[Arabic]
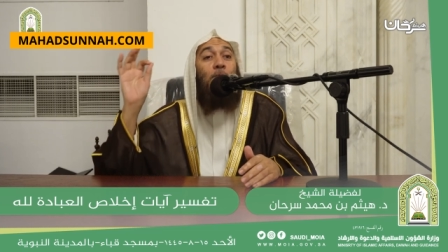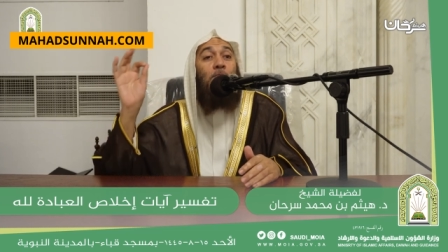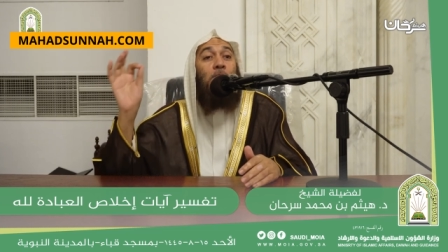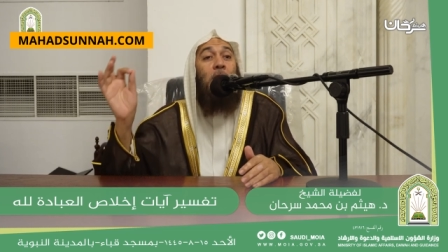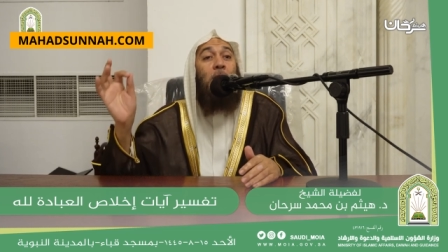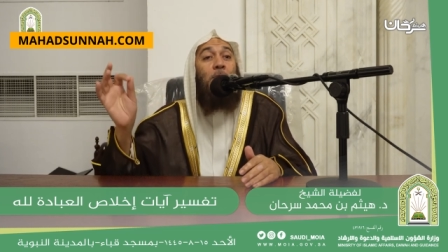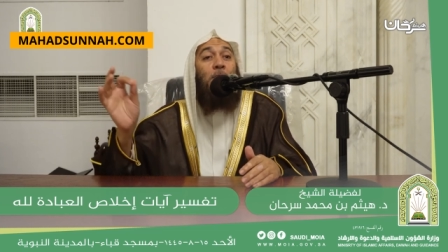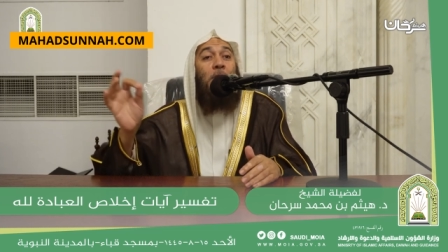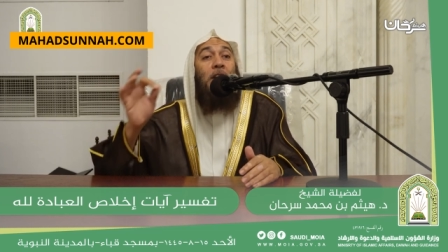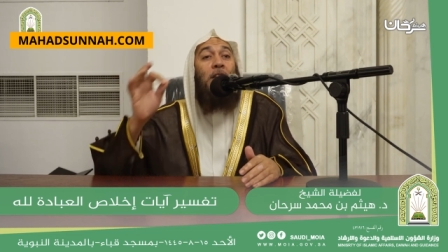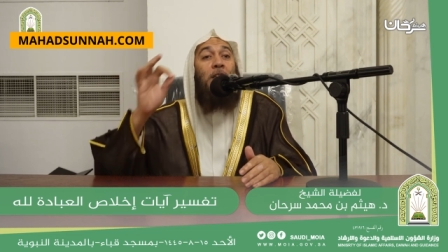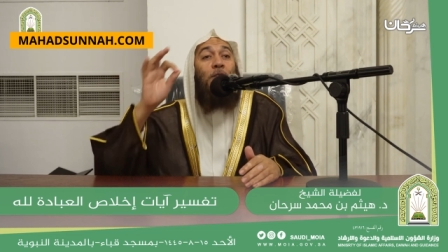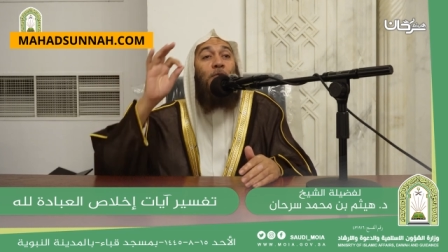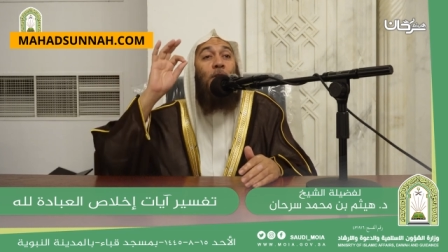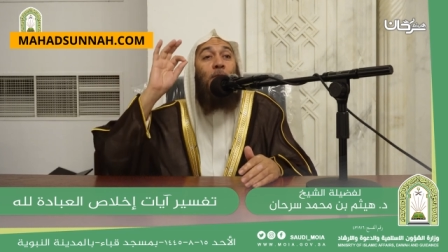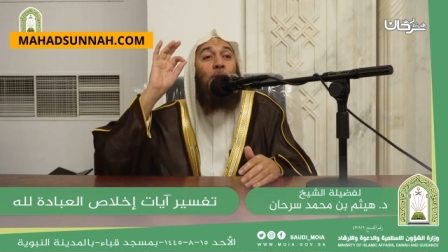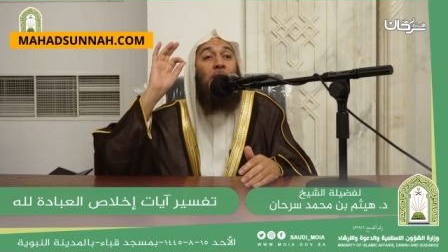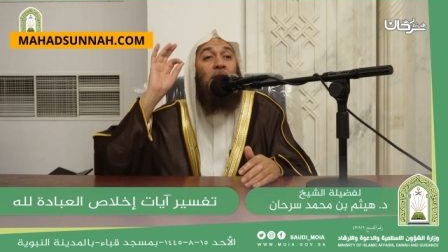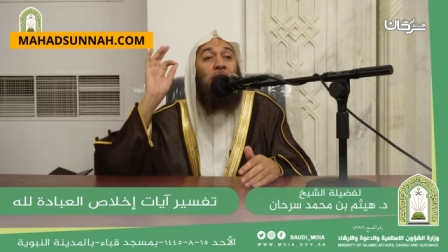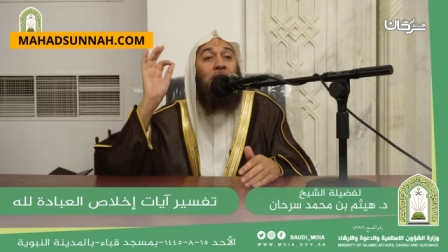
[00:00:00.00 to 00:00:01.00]
أما بعد
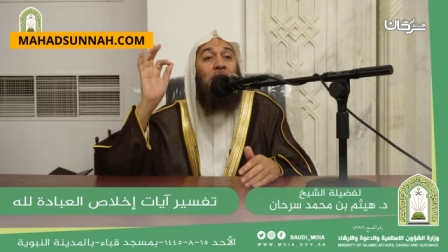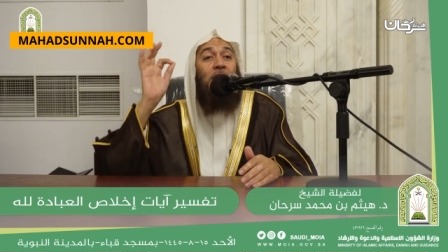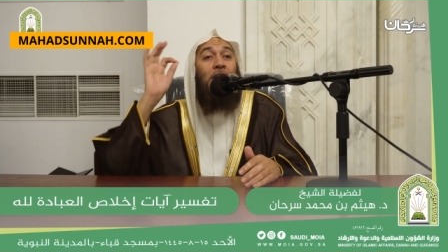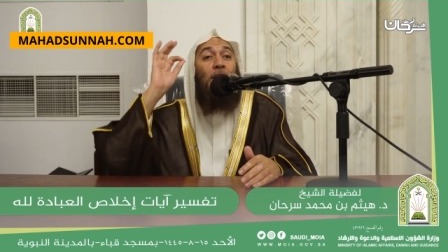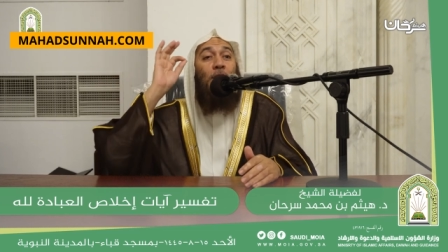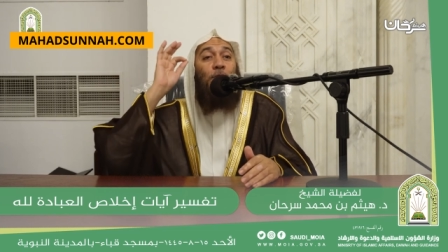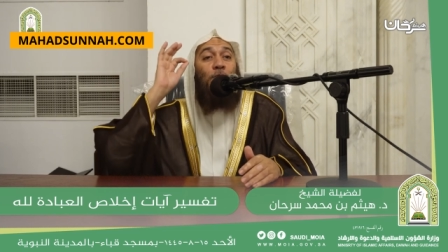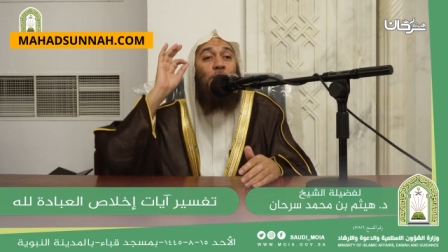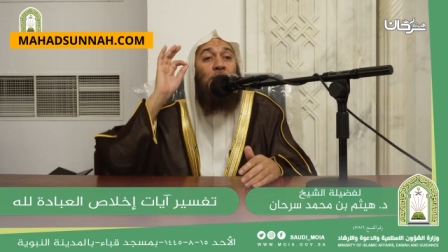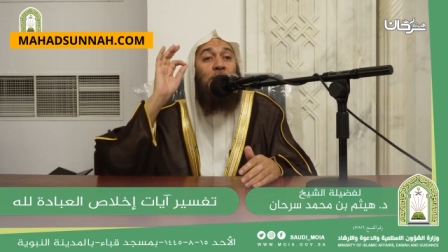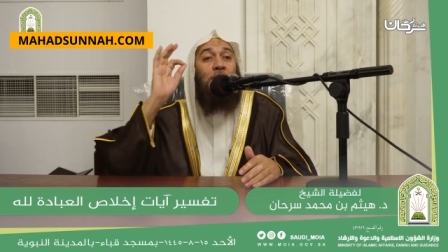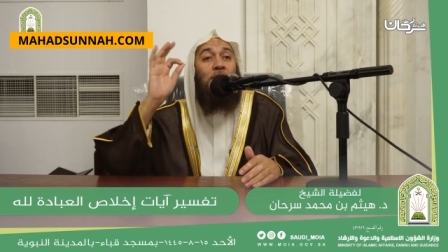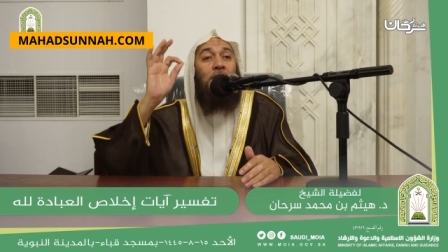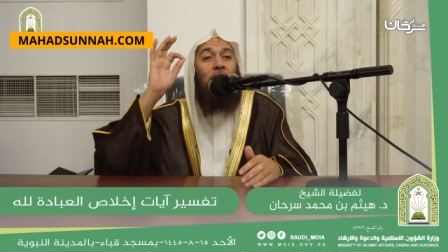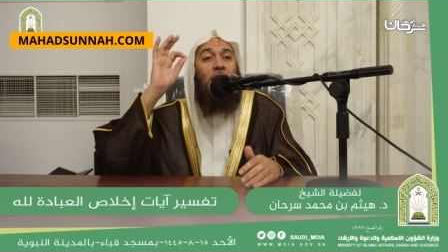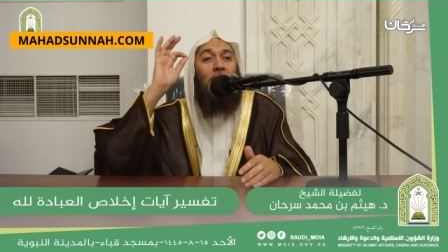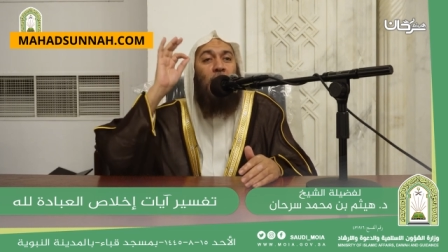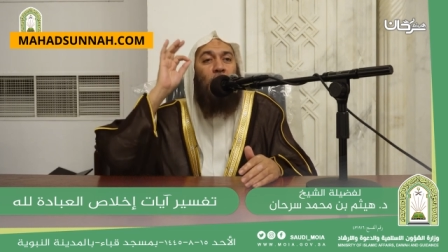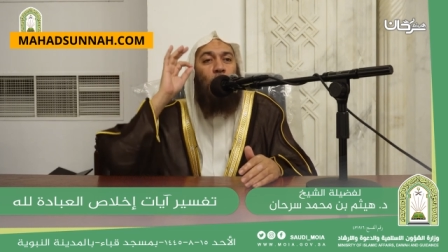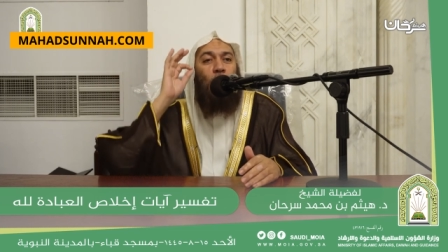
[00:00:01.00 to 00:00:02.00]
فما زلنا في
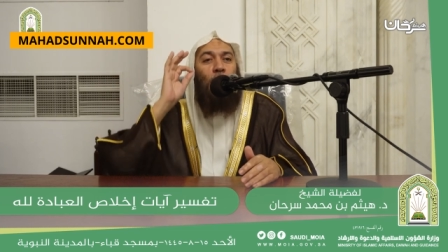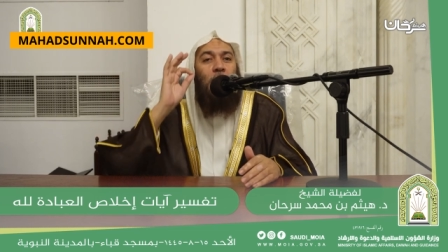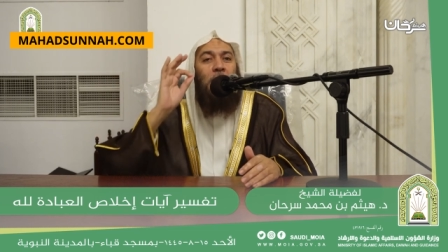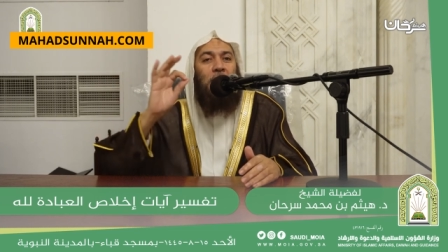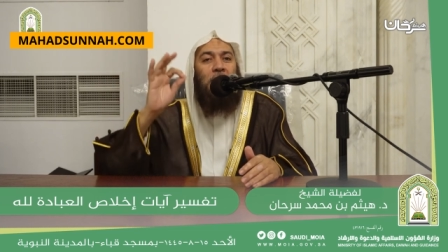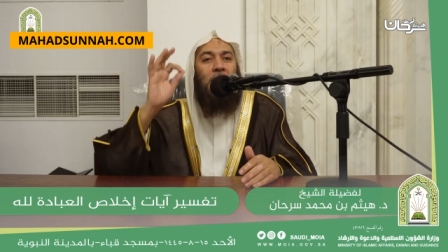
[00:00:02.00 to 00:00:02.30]
ازدياد وما